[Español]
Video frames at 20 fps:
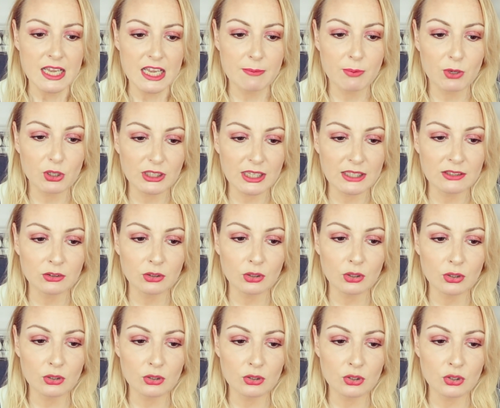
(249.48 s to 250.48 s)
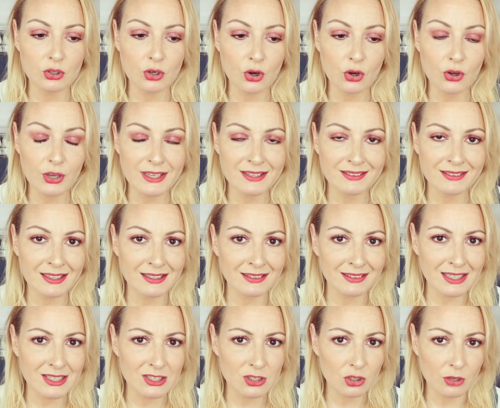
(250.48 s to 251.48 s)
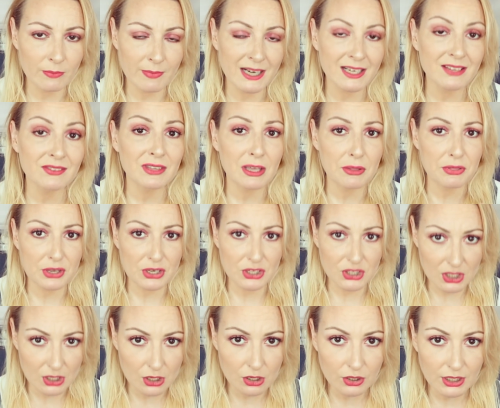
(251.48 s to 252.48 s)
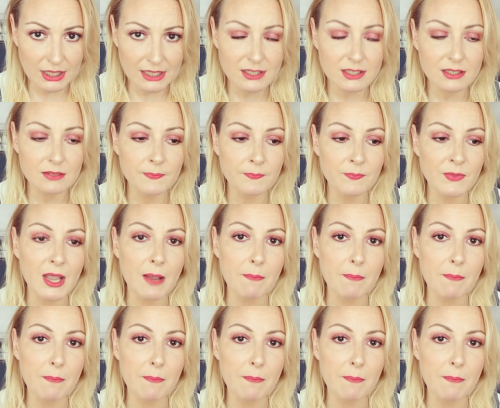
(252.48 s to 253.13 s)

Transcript: y por tanto no intentéis tomar decisiones